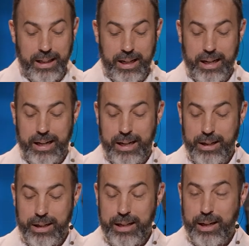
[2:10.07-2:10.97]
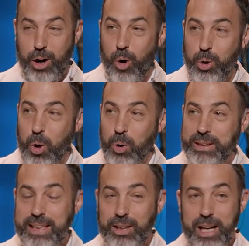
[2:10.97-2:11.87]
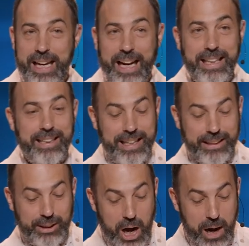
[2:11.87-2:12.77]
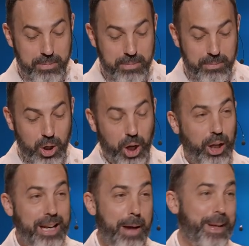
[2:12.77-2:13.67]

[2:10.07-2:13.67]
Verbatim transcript: Euh, on, on, dit que les rites des hommes leur donnent de la